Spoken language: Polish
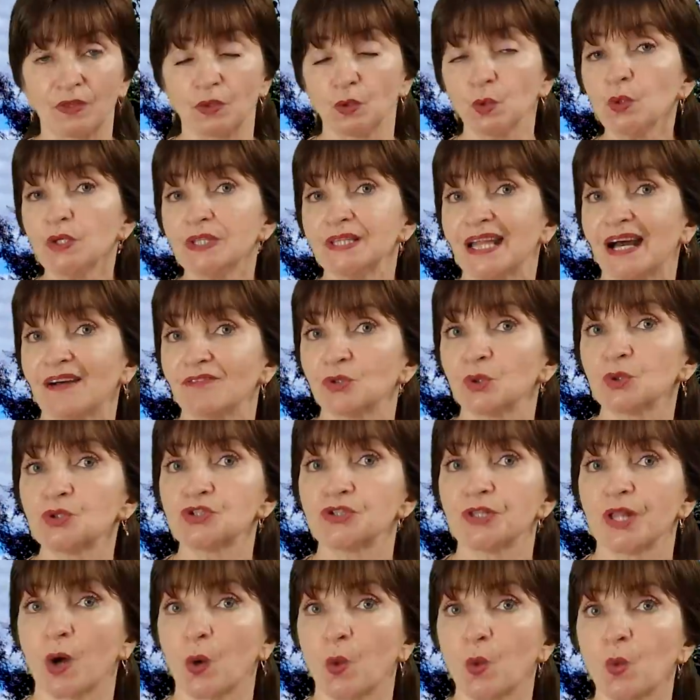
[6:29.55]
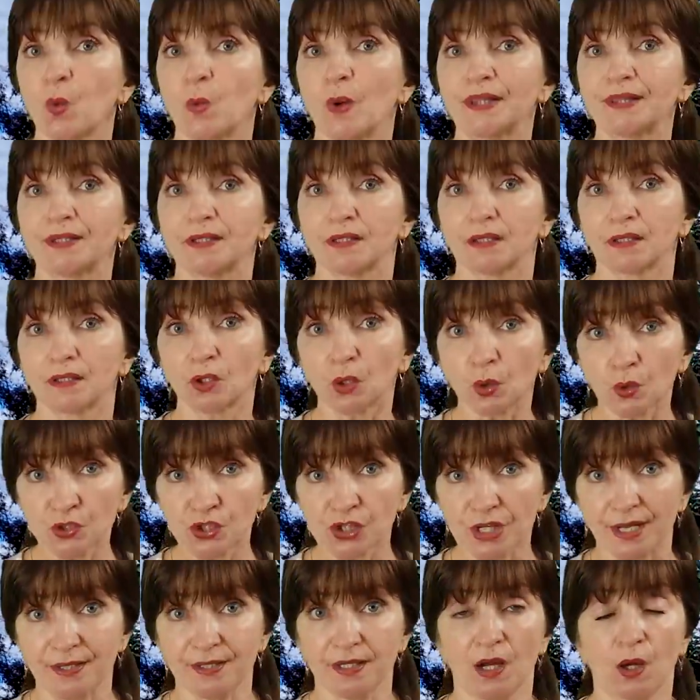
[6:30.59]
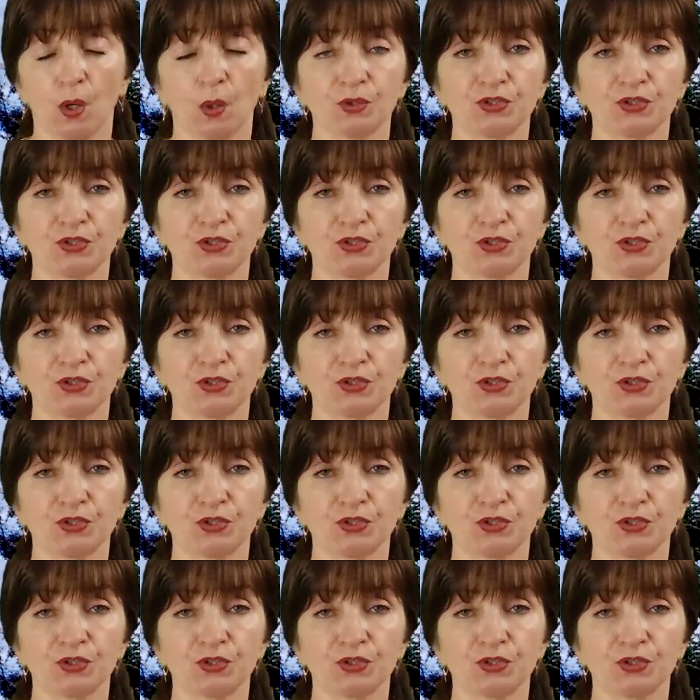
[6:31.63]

No i nawróć na układ krążenia.